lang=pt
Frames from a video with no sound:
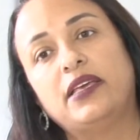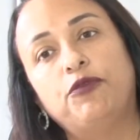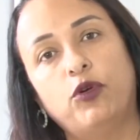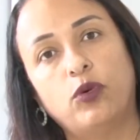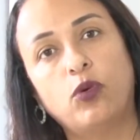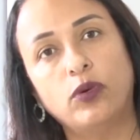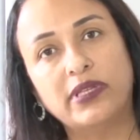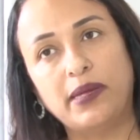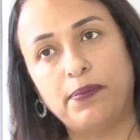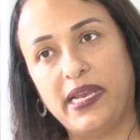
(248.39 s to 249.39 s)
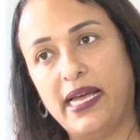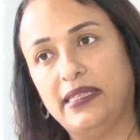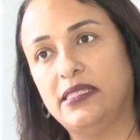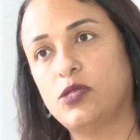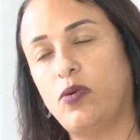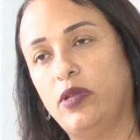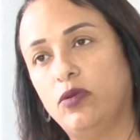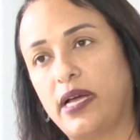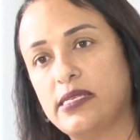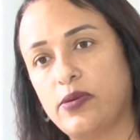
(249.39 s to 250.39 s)
que foram contempladas com a
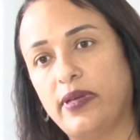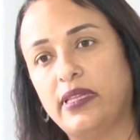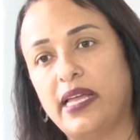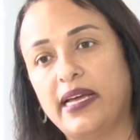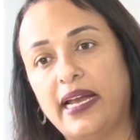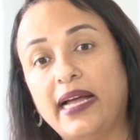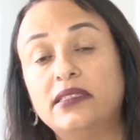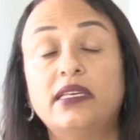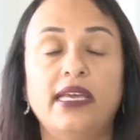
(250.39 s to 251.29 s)
educação integrada,